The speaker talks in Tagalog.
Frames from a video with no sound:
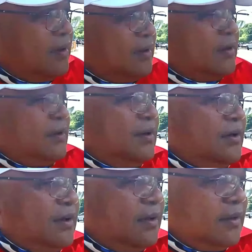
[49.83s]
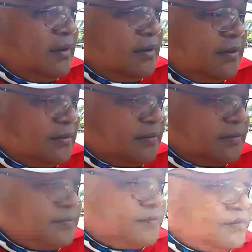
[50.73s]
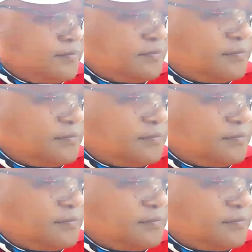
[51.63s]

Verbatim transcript: Ano po masabi nyo? Dahil pilit po nilang